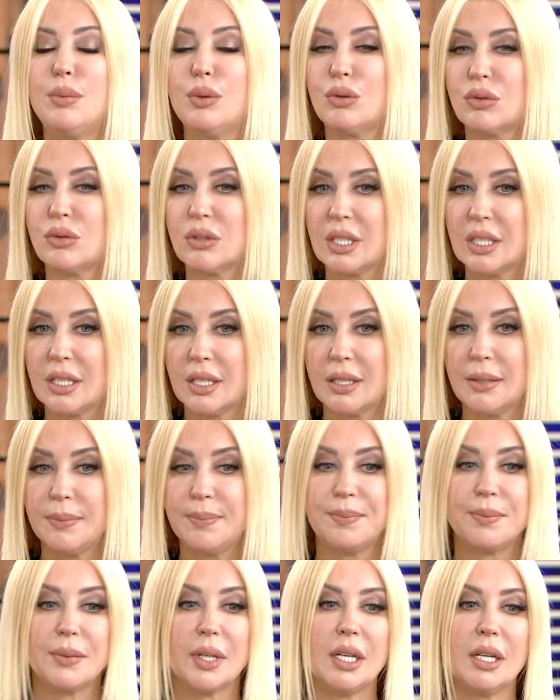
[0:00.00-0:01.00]
burçları
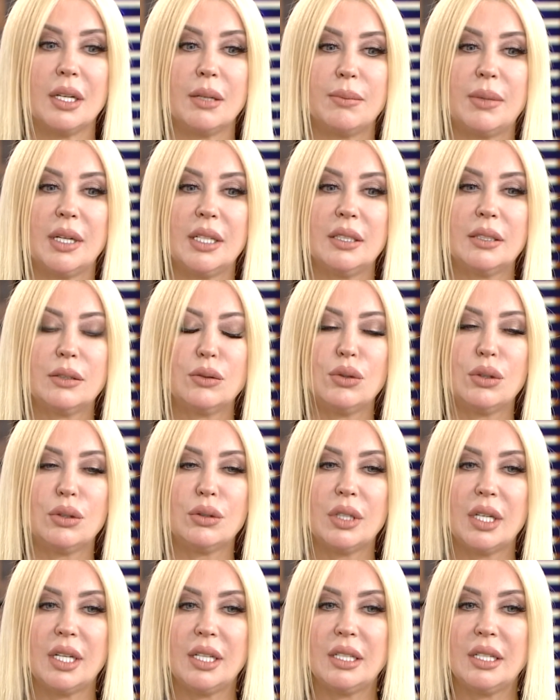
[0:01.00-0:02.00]
balık
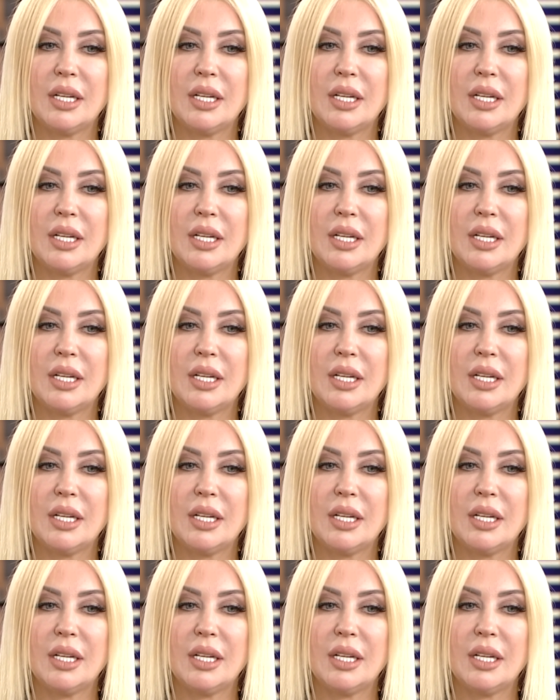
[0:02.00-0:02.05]
dolunayının